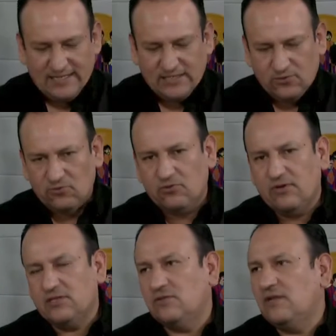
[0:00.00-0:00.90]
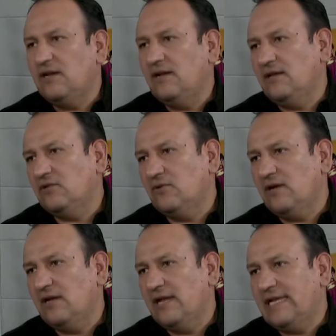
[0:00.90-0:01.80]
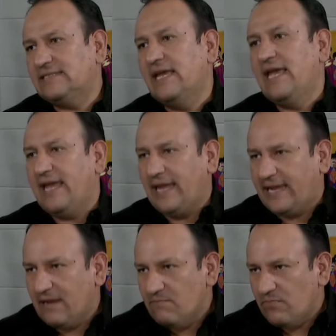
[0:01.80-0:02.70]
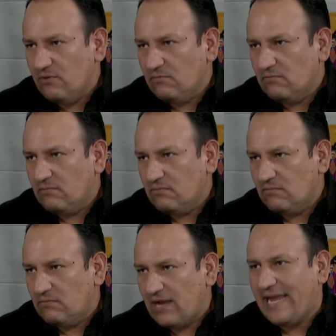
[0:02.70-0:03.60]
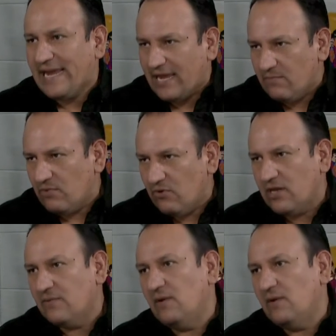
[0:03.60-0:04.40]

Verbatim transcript: Que el Instituto Nacional Electoral es ejemplo ejemplo